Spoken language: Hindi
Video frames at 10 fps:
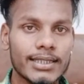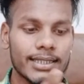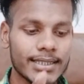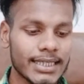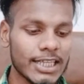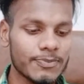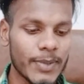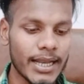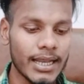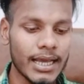जैसे गैस
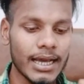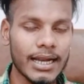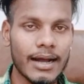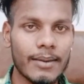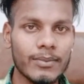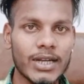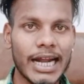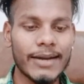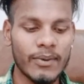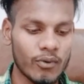पहले अगर हम
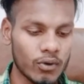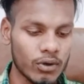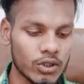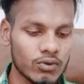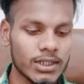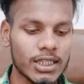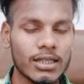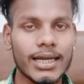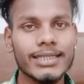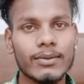नाइट में फोन को यूज करते
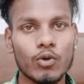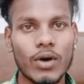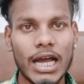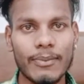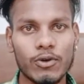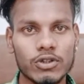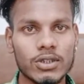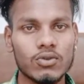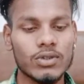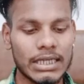तो गैस हमको आई
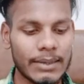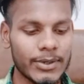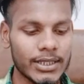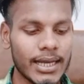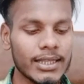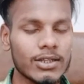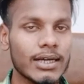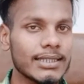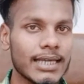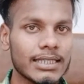प्रोडक्शन यूज करना पड़ता है तो
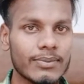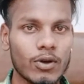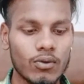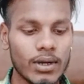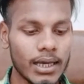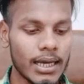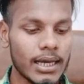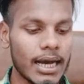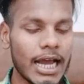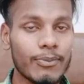गैस यहाँ से बिल्कुल
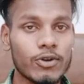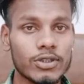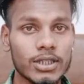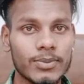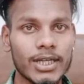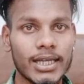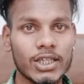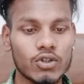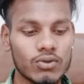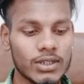आई प्रोडक्शन भी
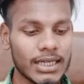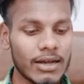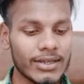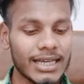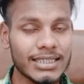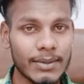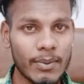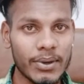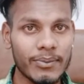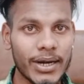नहीं यूज करना और यहाँ से
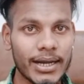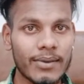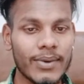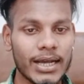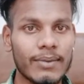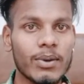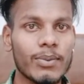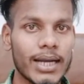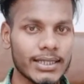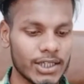आप अपनी बैटरी बैकअप भी
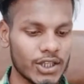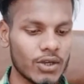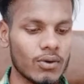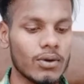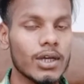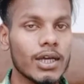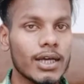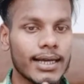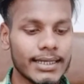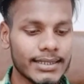बढ़ा सकते हो
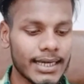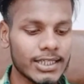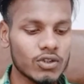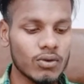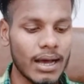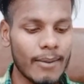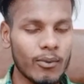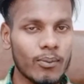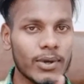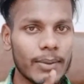गैस अगर इसको
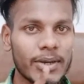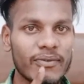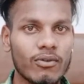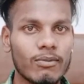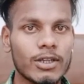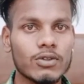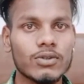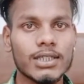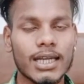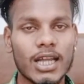आप ऊपर अपने फ़ोन में
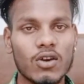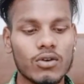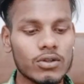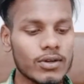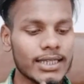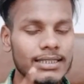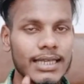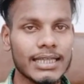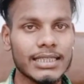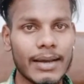यूज़ कर रहे हो तो गैस
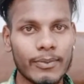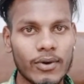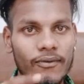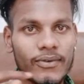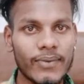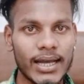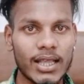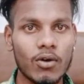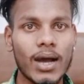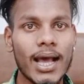यहाँ से आपको भी
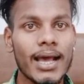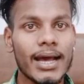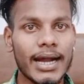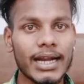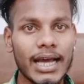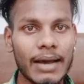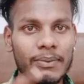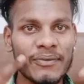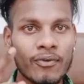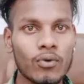फ़ायदा होगा एंड
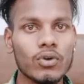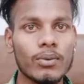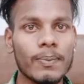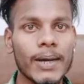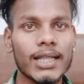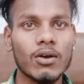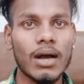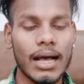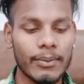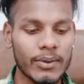आपके फ़ोन को भी फ़ायदा
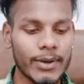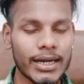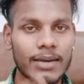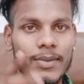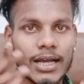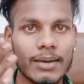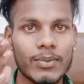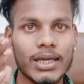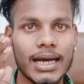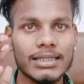होगा आपकी बैटरी बैकअप
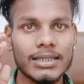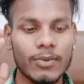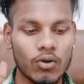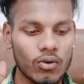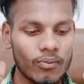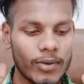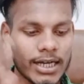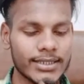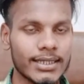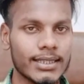भी यहाँ से बिल्कुल
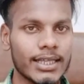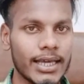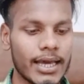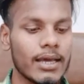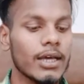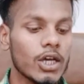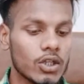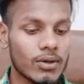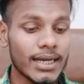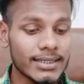बढ़ सकती है
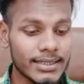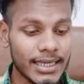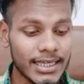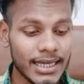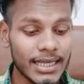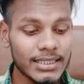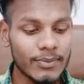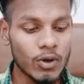तो गैस यही यहाँ से